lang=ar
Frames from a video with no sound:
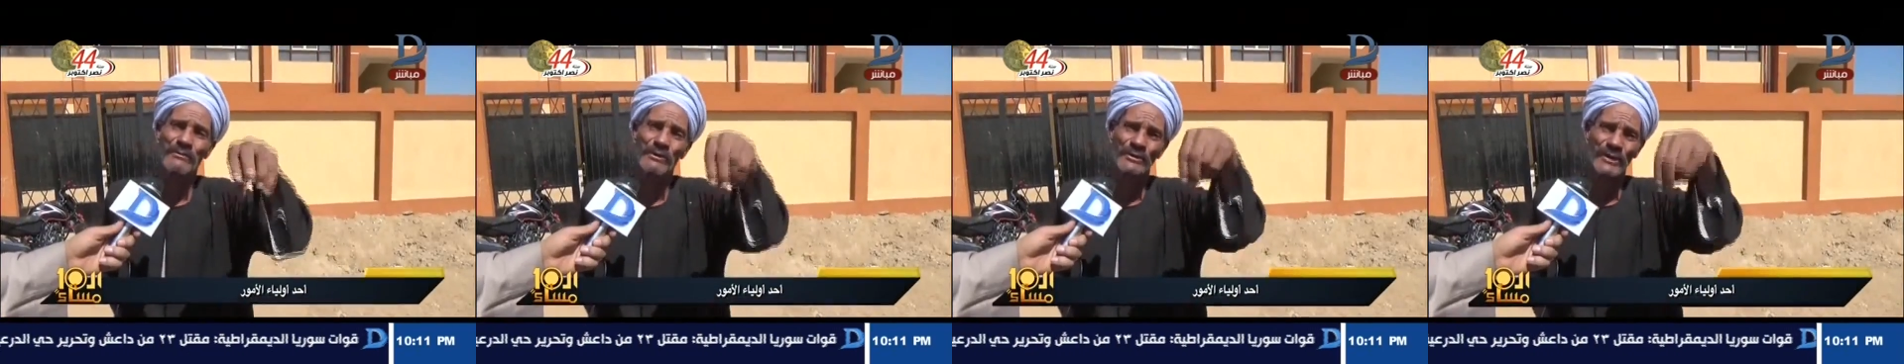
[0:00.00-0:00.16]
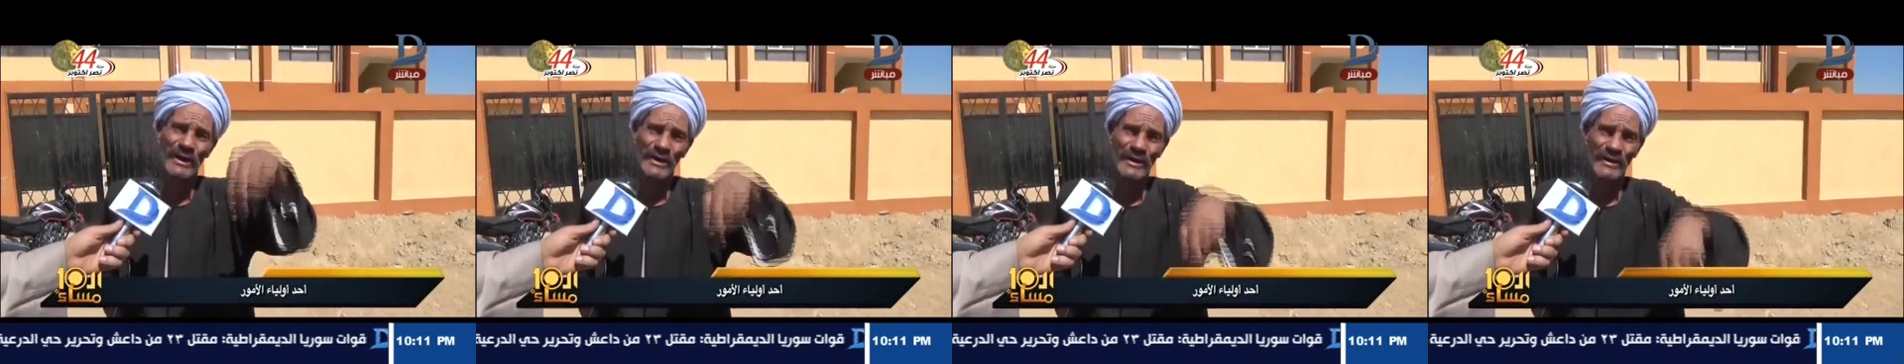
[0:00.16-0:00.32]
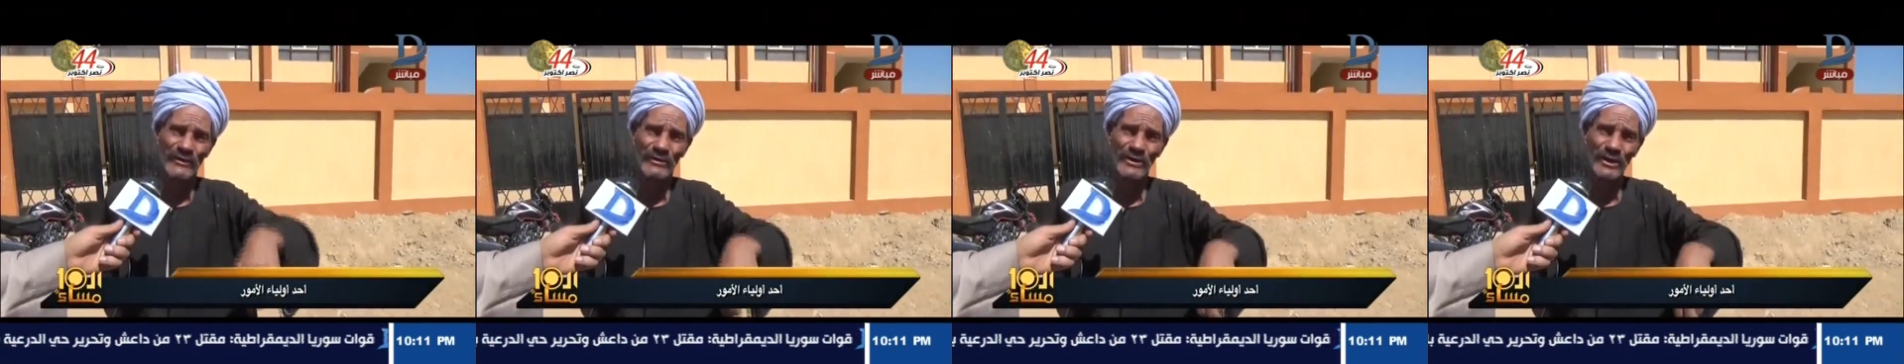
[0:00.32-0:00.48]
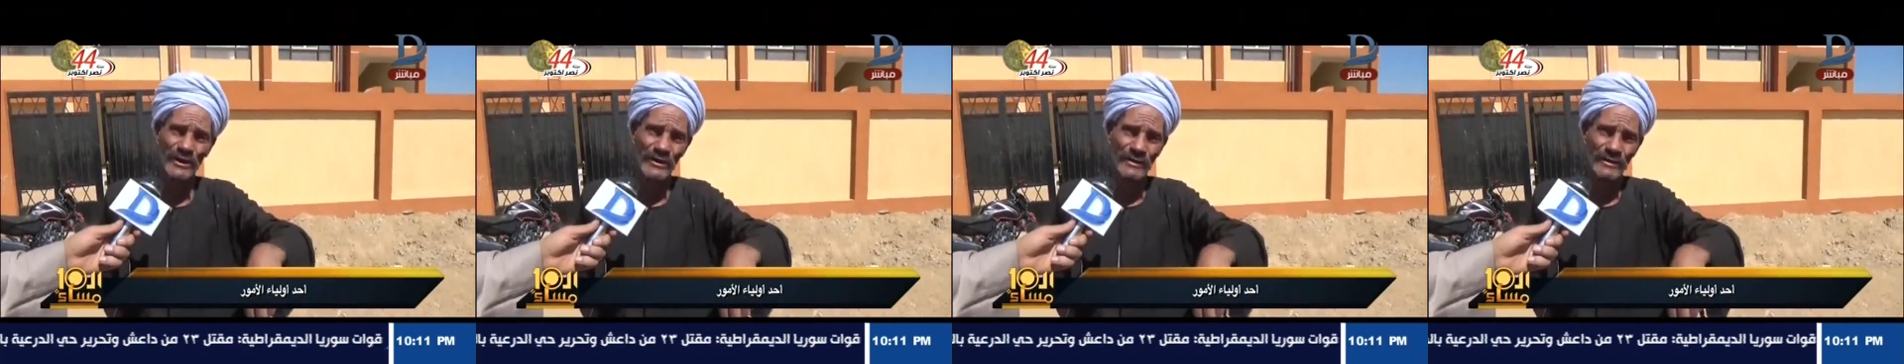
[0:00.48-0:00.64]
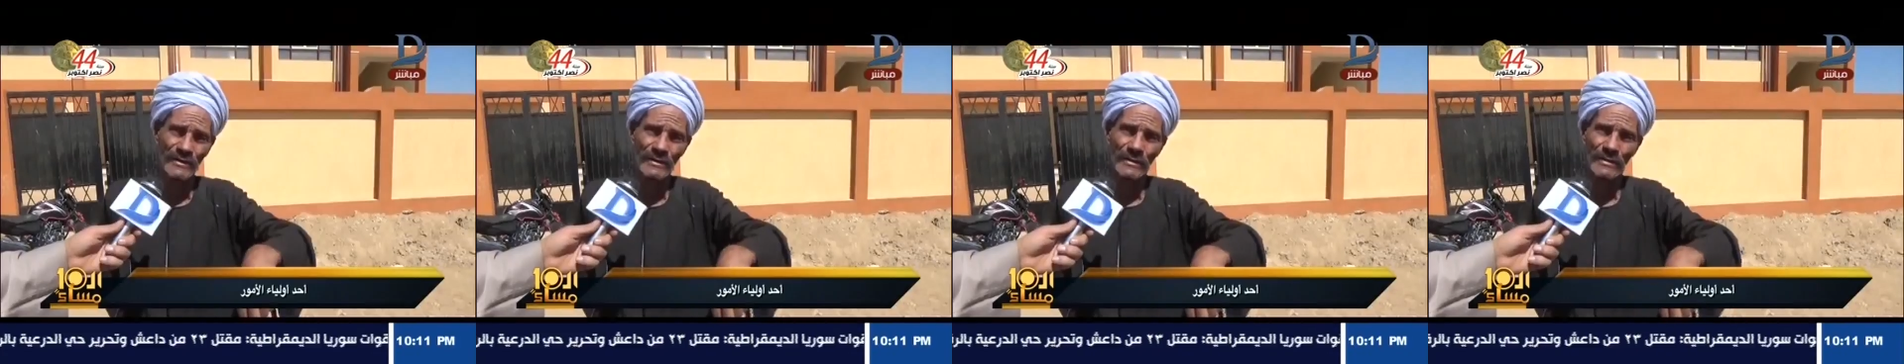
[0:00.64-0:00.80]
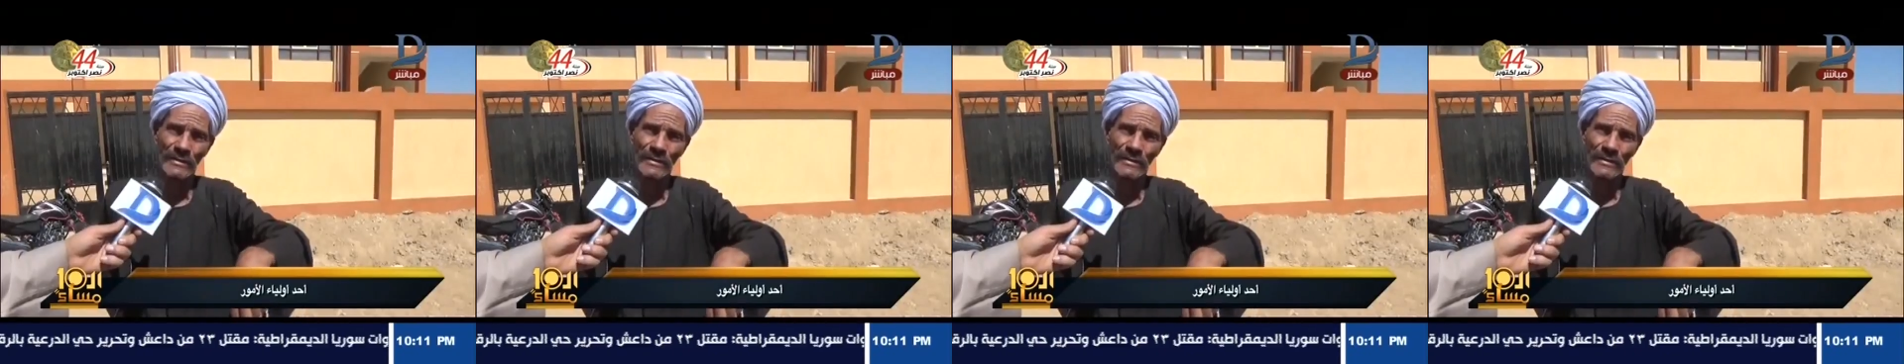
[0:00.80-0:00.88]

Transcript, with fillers: مدرسين